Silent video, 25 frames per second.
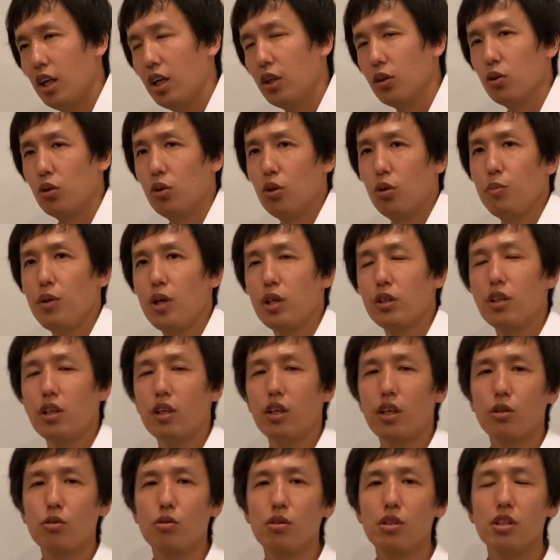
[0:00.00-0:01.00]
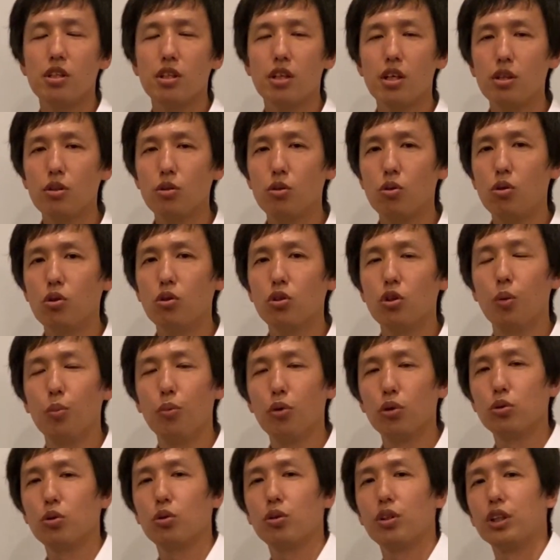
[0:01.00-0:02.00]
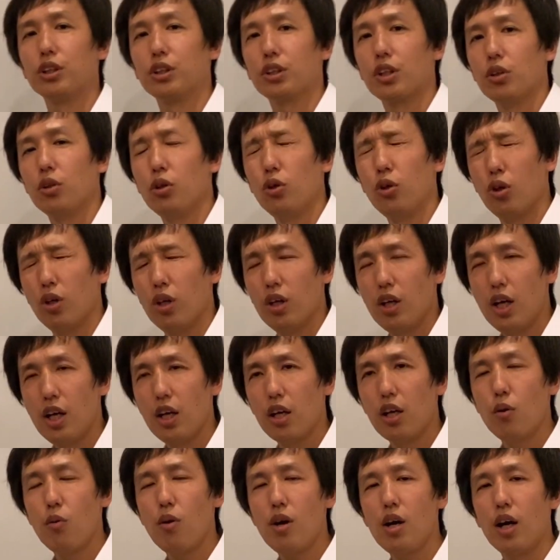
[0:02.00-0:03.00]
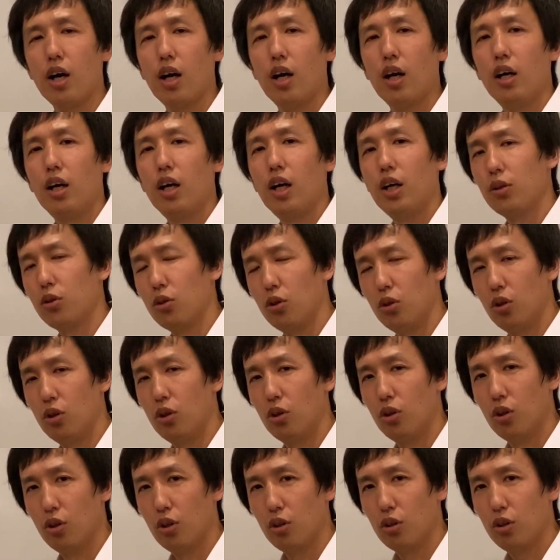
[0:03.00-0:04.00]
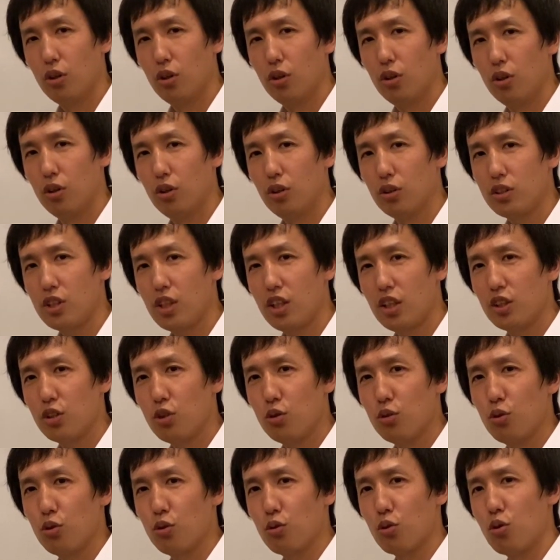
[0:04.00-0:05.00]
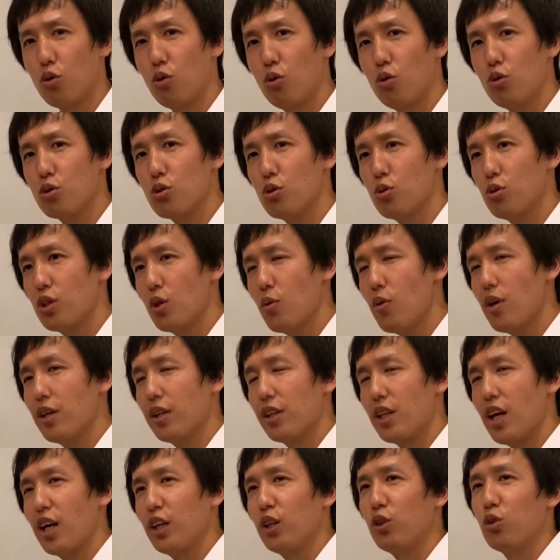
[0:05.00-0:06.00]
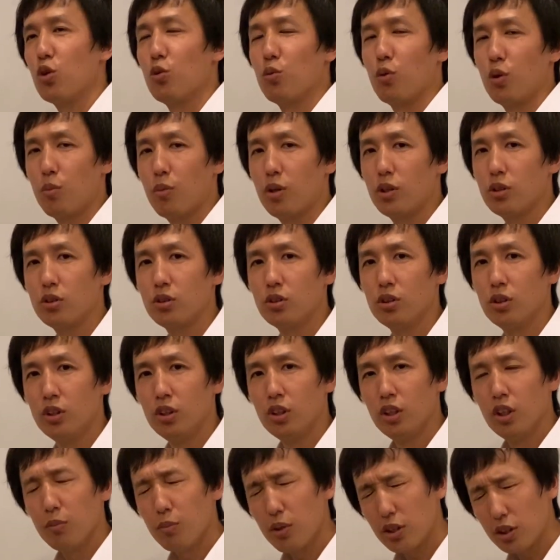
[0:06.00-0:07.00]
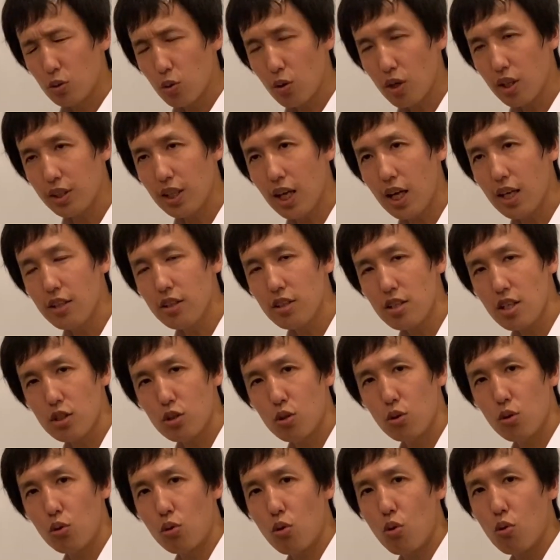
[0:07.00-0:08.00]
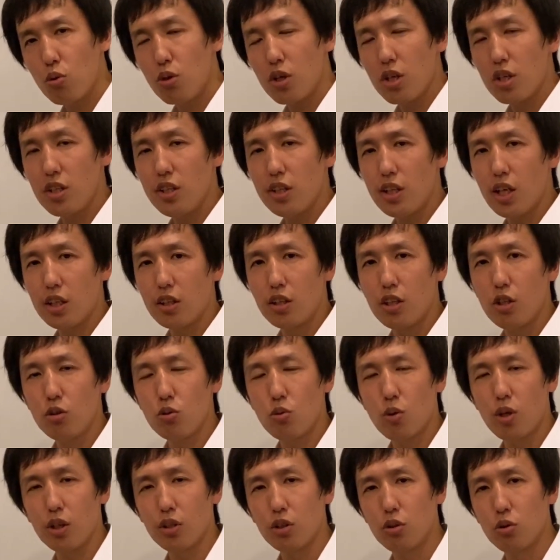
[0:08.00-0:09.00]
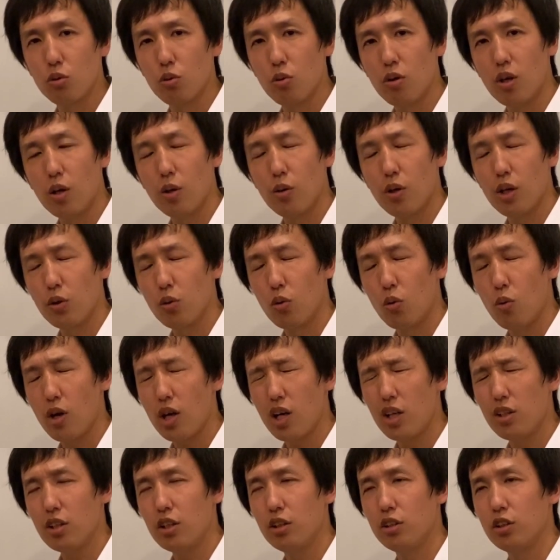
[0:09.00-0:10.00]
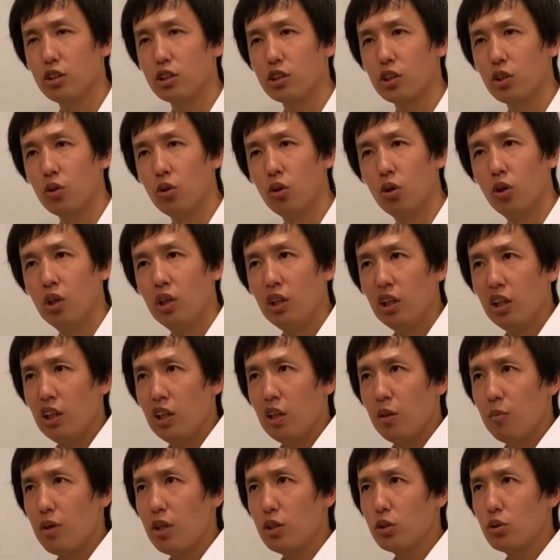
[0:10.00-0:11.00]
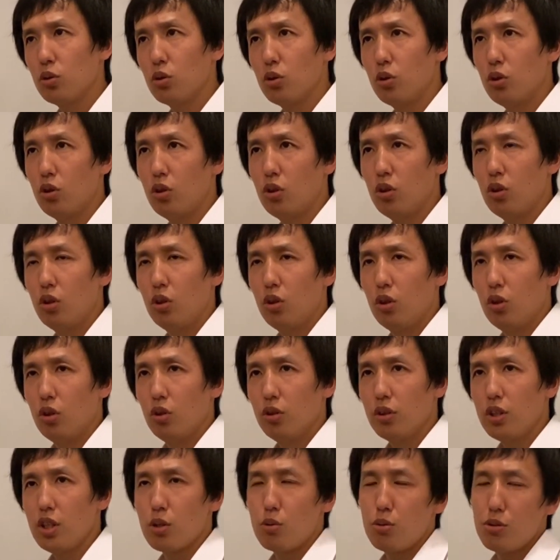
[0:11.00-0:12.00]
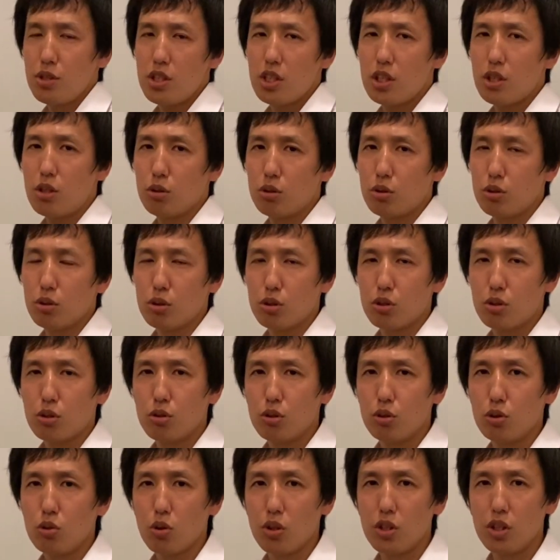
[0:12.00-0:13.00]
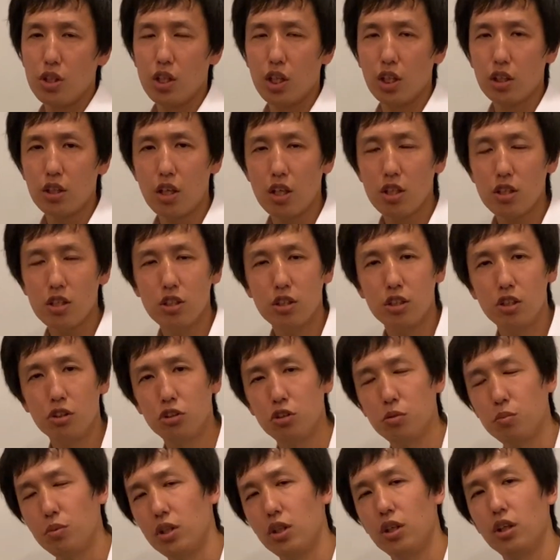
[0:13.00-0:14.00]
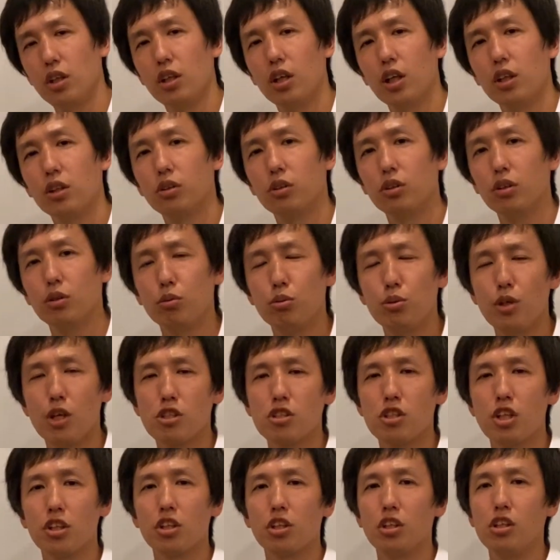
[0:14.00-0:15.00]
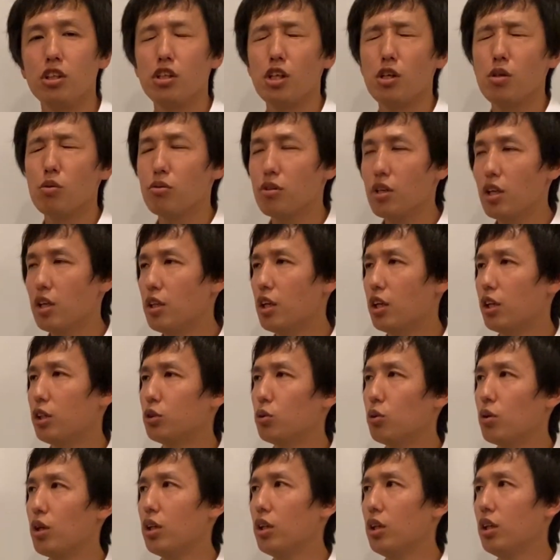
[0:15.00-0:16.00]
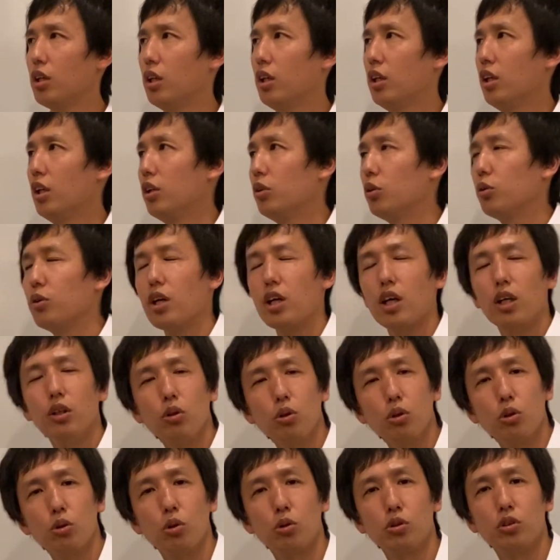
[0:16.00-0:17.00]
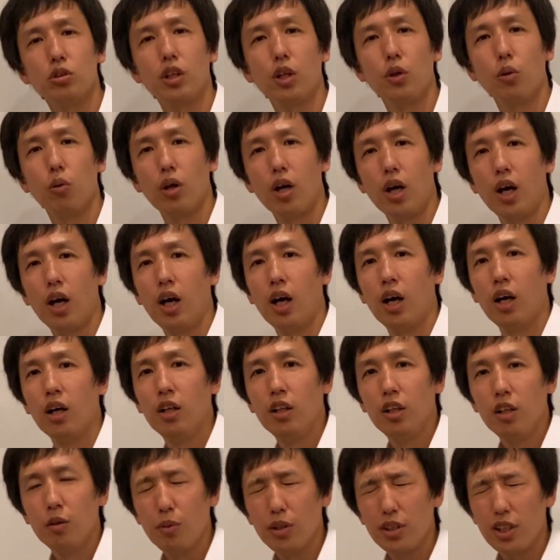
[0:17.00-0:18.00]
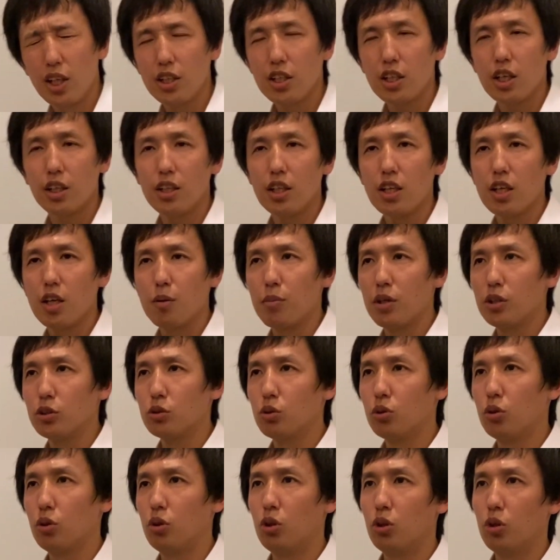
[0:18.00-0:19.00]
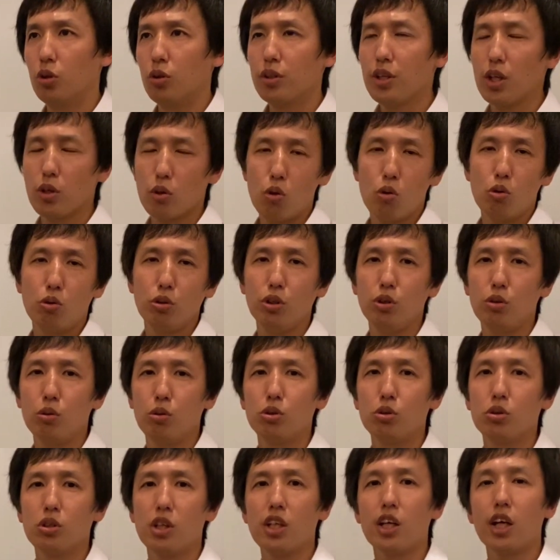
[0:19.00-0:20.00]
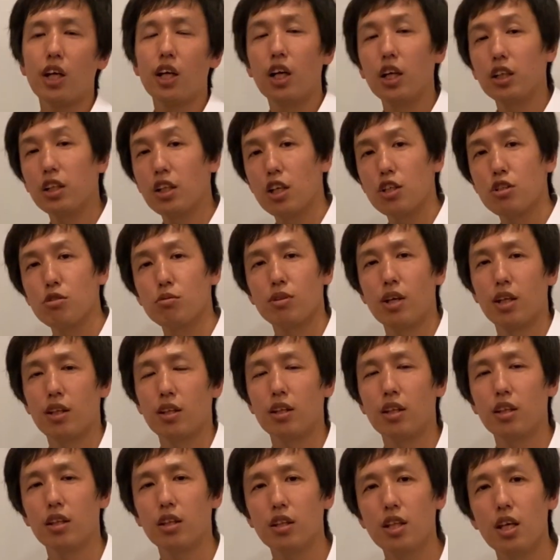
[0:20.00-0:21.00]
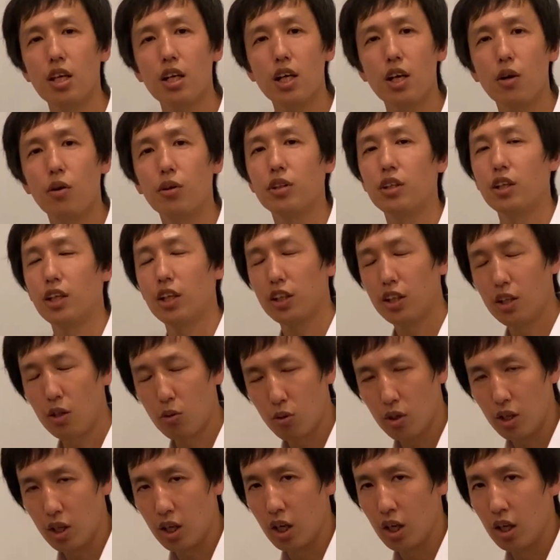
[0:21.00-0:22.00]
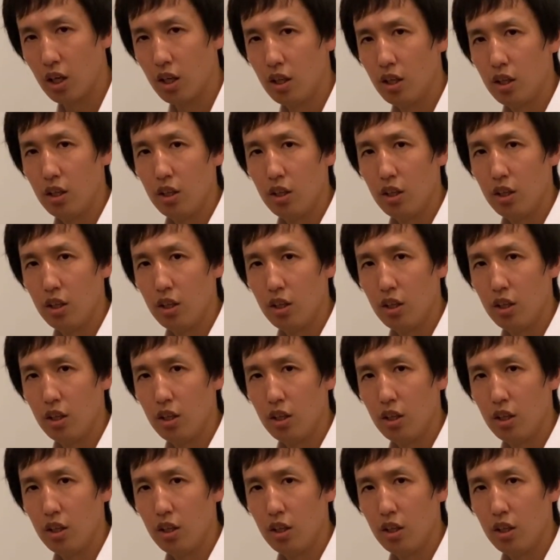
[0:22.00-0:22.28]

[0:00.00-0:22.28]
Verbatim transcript: あの、まあ、だからクリティカルコードもそうですけど、あれはあのサンアントニオの工場ではないと思います。まあ、それがなんでその刻印になってるのかっていうのはあの分かんないんですけど、まあそのね、フジックスを作る時に新しい設備あの、ね、増やしたって聞いてるんで、だからそれの中の一つなのか、まあ、何かで、まあそのね、刻印を打つ機械が新しくなって変わっただけなのか、